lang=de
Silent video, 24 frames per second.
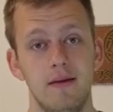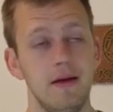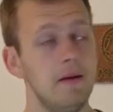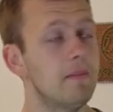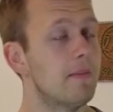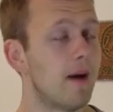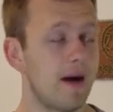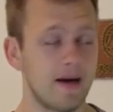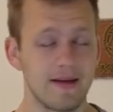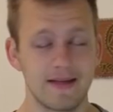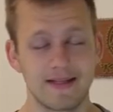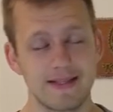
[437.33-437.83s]

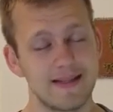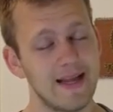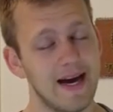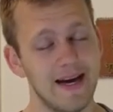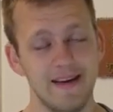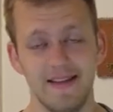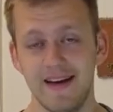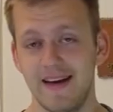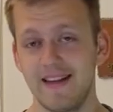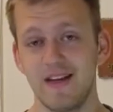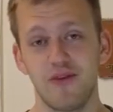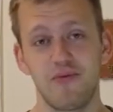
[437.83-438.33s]
Niemals.
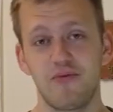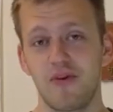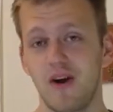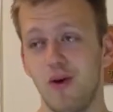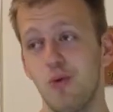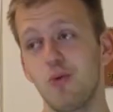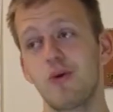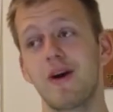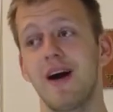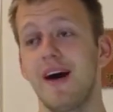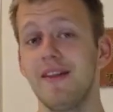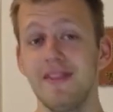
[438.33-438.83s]
Nein, eine
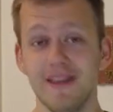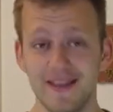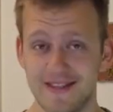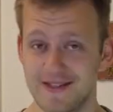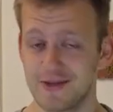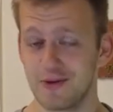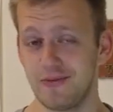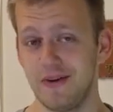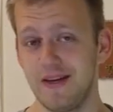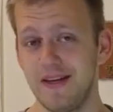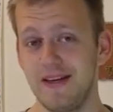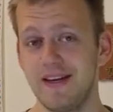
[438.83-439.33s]
Frau kann
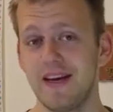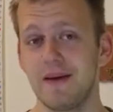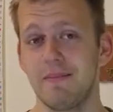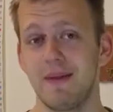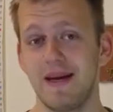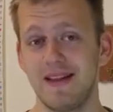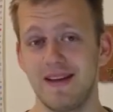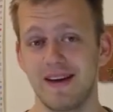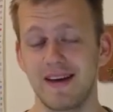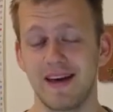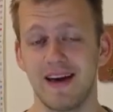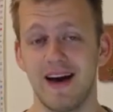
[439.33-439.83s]
nicht so wenige
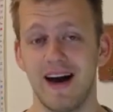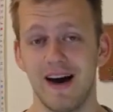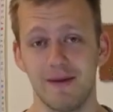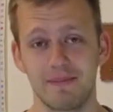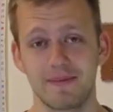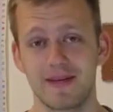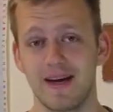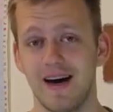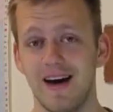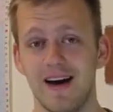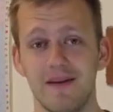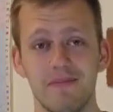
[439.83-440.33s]
Männer
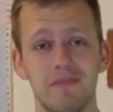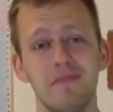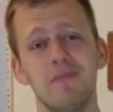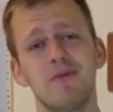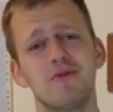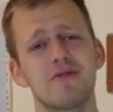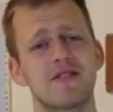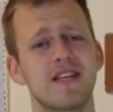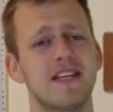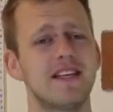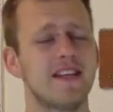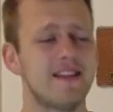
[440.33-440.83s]
gehabt haben.
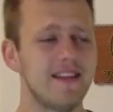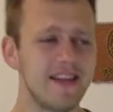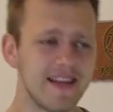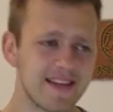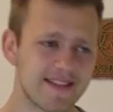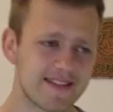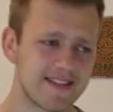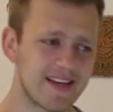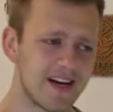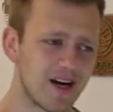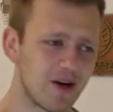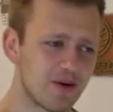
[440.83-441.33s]
Und seine
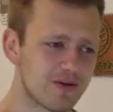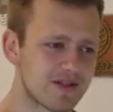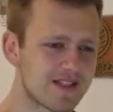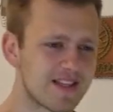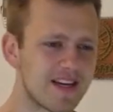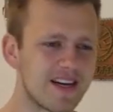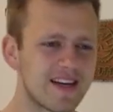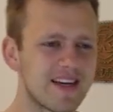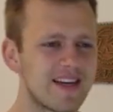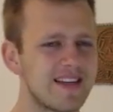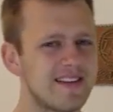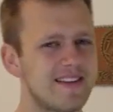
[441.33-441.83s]
nächste
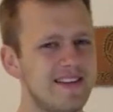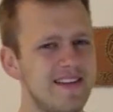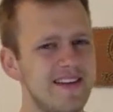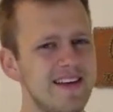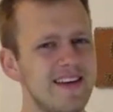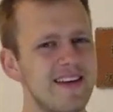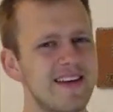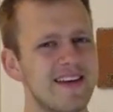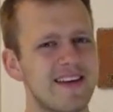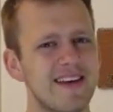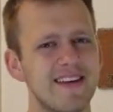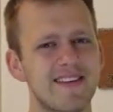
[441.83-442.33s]
Aussage,
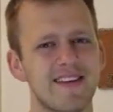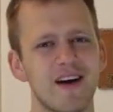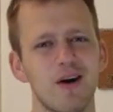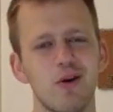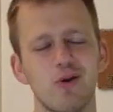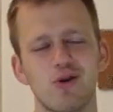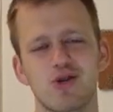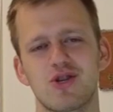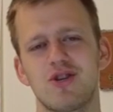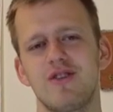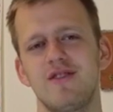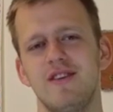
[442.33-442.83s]
die geht
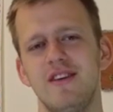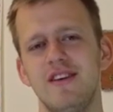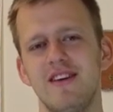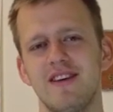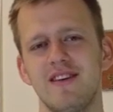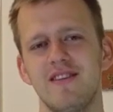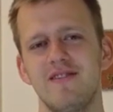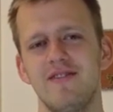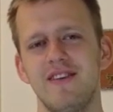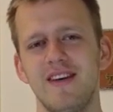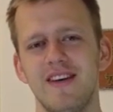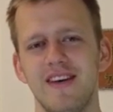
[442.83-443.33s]
auch schon
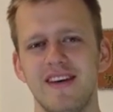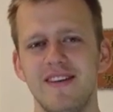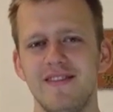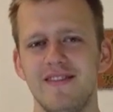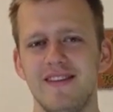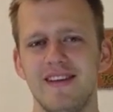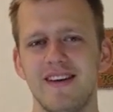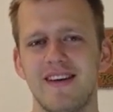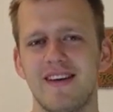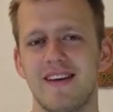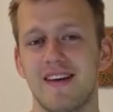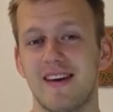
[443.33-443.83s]
irgendwie
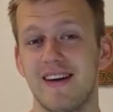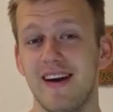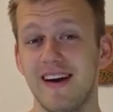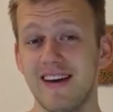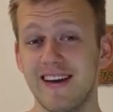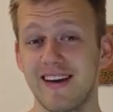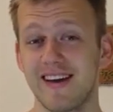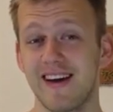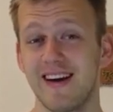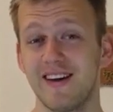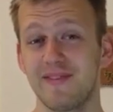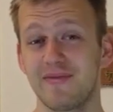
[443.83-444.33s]
in die
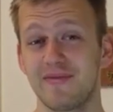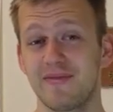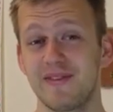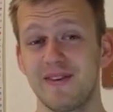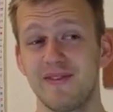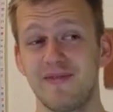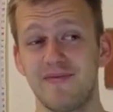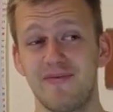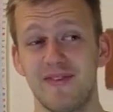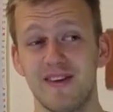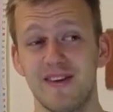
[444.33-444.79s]
krankhafte